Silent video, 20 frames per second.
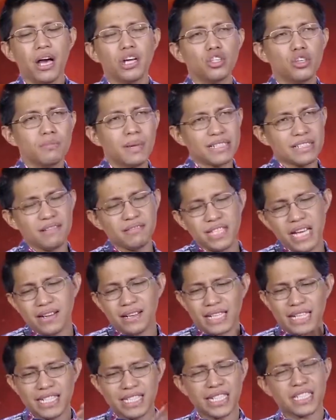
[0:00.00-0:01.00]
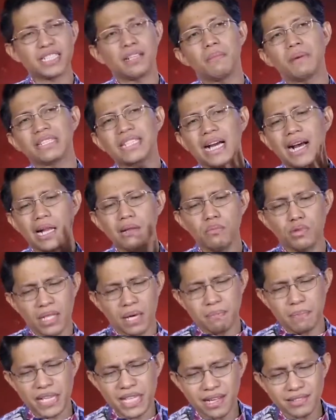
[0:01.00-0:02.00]
yung matinding krisis na matagal mo
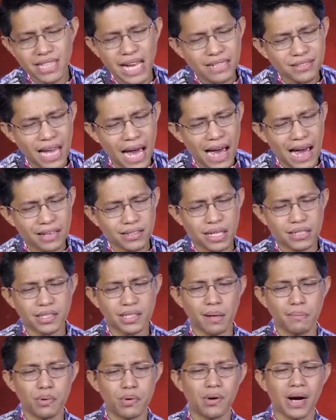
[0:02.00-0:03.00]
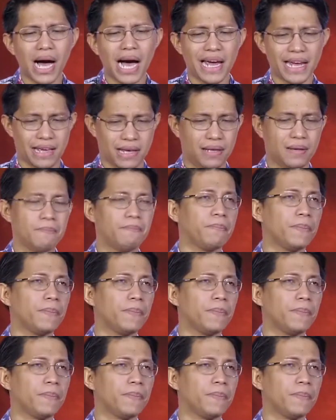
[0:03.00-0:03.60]
nang pinagdadaanan sa buhay.